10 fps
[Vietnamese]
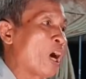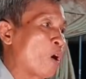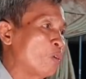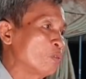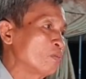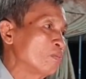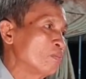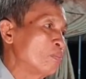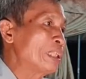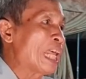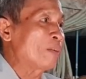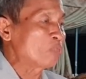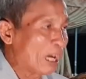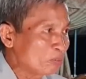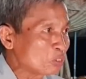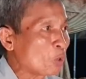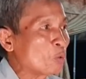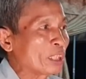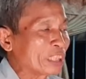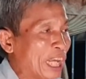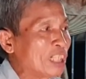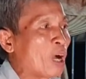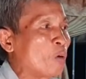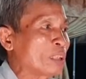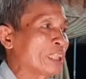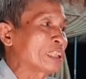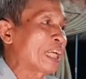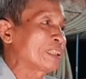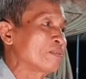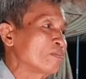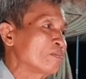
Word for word: ngộ mới đem pháp tu ra tế độ nhân sanh